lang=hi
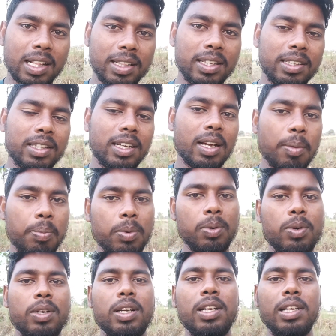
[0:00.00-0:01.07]
डाल देते हैं आप
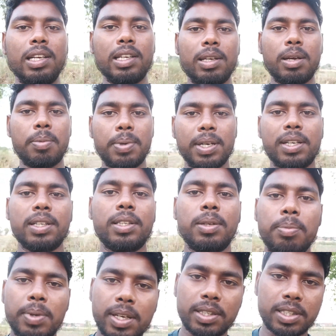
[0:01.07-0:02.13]
लोगों के लिए कि हमारे
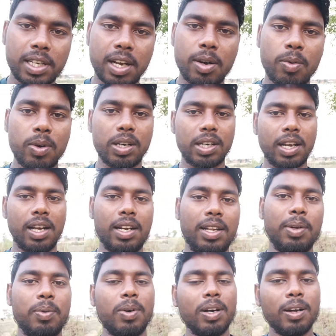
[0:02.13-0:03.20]
दिन में आज क्या हुआ क्या
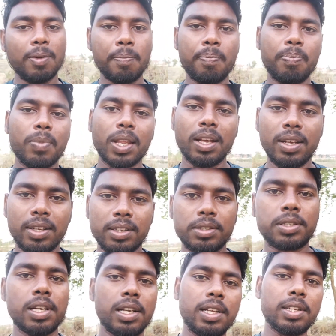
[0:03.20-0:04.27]
नहीं हुआ
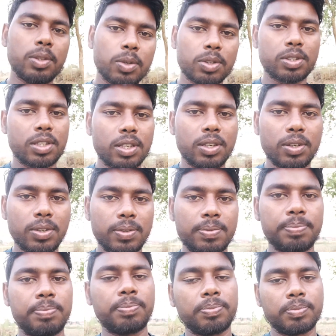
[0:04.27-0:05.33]
चलिए दोस्त
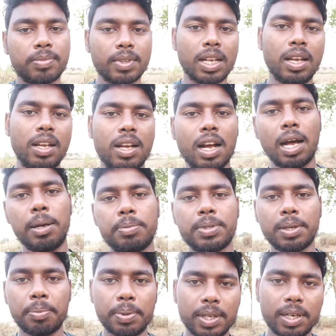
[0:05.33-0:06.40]

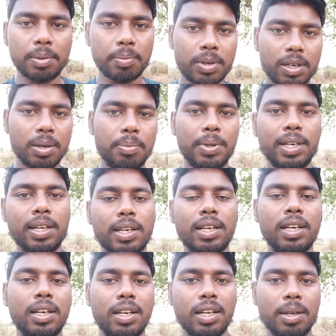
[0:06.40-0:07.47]
आपसे फिर हम कल
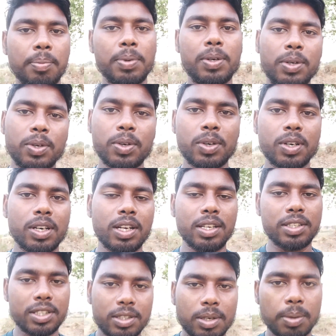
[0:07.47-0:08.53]
मिलेंगे नए वीडियो और नए
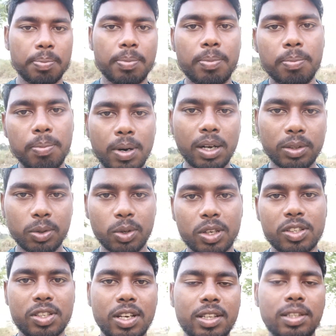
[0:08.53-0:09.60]
जजा बातों
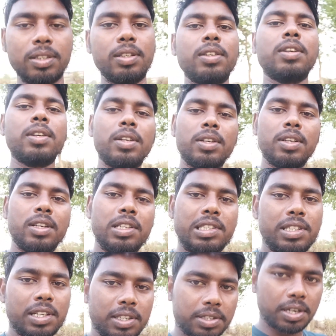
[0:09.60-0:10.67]
के साथ
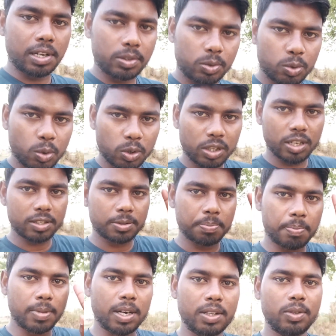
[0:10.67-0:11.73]
इसी के साथ सो थैंक्स
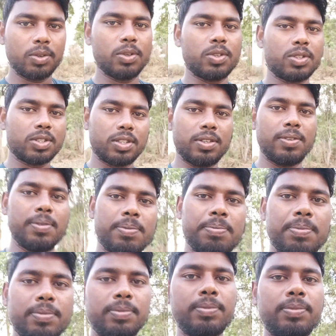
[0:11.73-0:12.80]
बाय दोस्त